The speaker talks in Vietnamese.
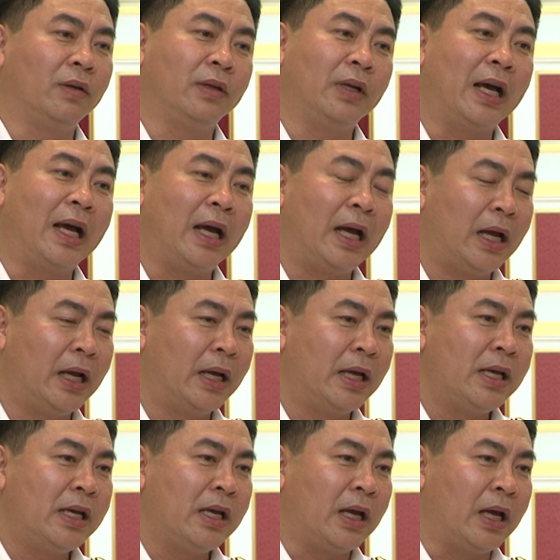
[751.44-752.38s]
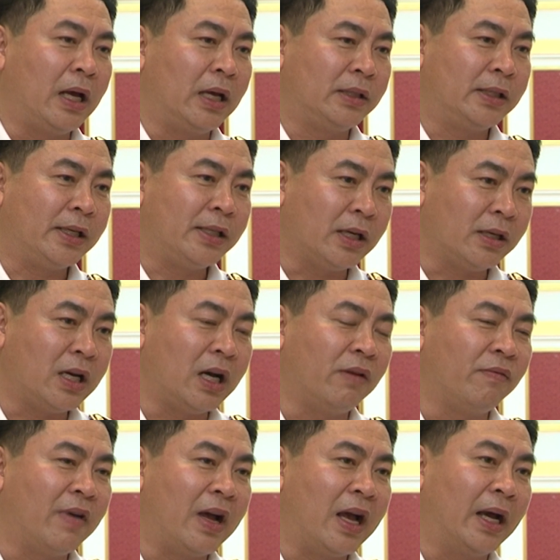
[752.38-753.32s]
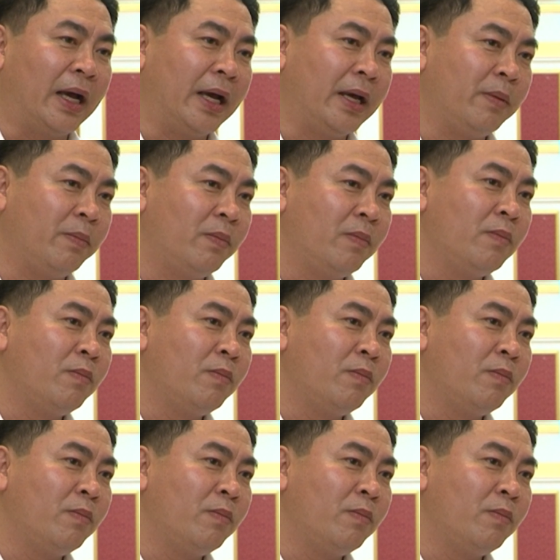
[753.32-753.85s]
đã xây dựng được, và cái